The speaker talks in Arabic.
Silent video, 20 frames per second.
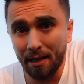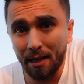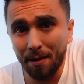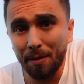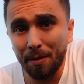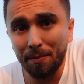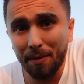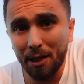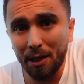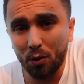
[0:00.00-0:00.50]
انا
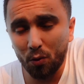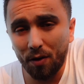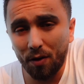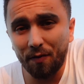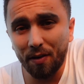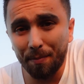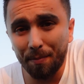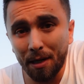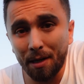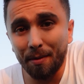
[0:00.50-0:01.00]
قبل ما
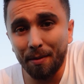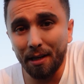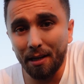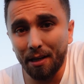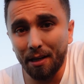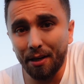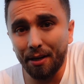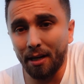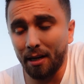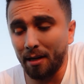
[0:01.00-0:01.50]
يتوفى بابا
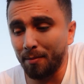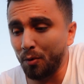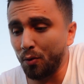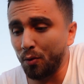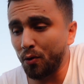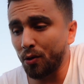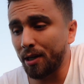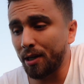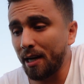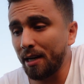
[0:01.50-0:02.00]
الله
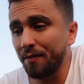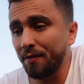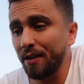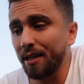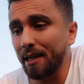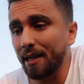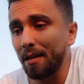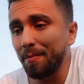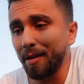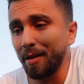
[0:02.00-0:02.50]
يرحمه كان في
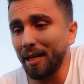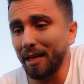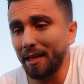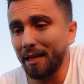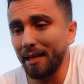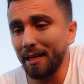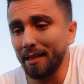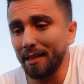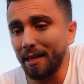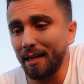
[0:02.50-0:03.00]
كلمه
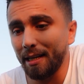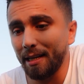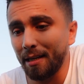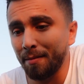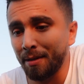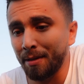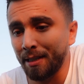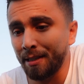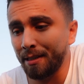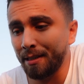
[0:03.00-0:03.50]
يحكيها
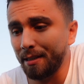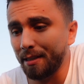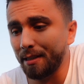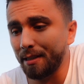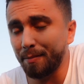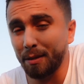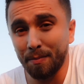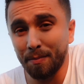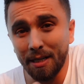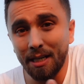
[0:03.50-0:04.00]
دائما
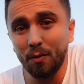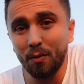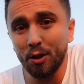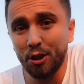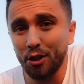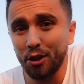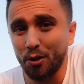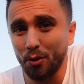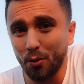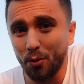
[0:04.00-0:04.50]
آه، بتمنى اول
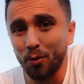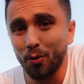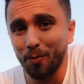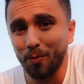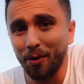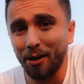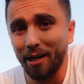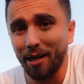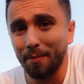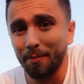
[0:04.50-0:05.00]
شيء تدعوا له
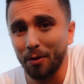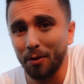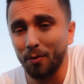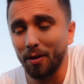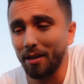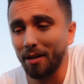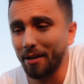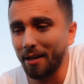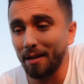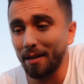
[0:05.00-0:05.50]
بالرحمه
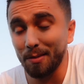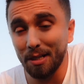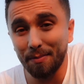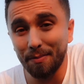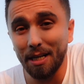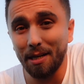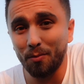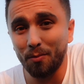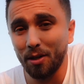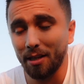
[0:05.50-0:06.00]
والله يرحم
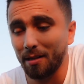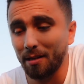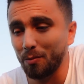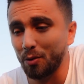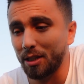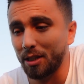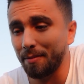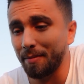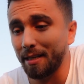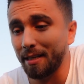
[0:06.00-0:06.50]
جميع اموات
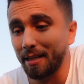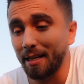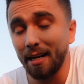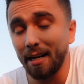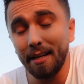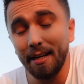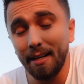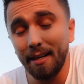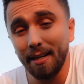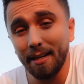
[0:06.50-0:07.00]
المسلمين
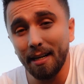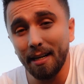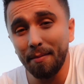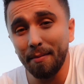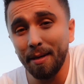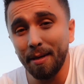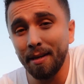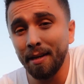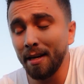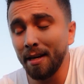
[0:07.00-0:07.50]
كان يقول لي
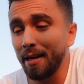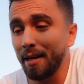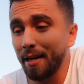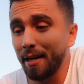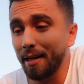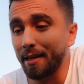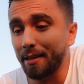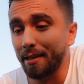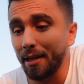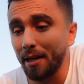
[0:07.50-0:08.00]
كلمه
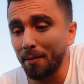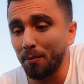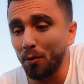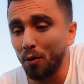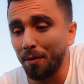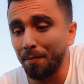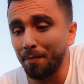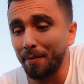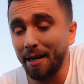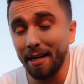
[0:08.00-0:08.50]
كثير
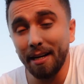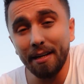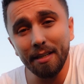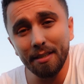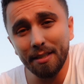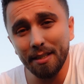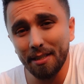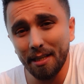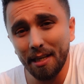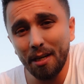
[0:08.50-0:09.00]
مهمه انا
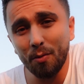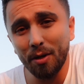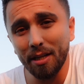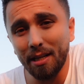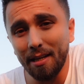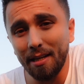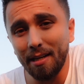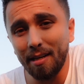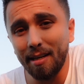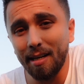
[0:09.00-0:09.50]
كنت صغير
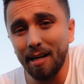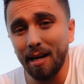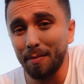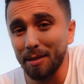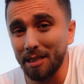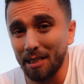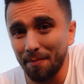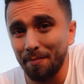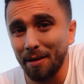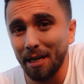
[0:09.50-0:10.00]
وقت اللي اياها
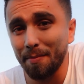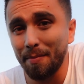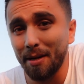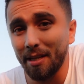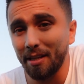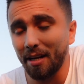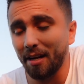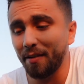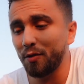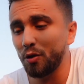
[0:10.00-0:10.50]
بس لما
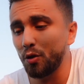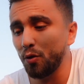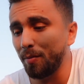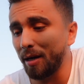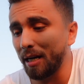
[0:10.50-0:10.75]
كبرت عرفت شو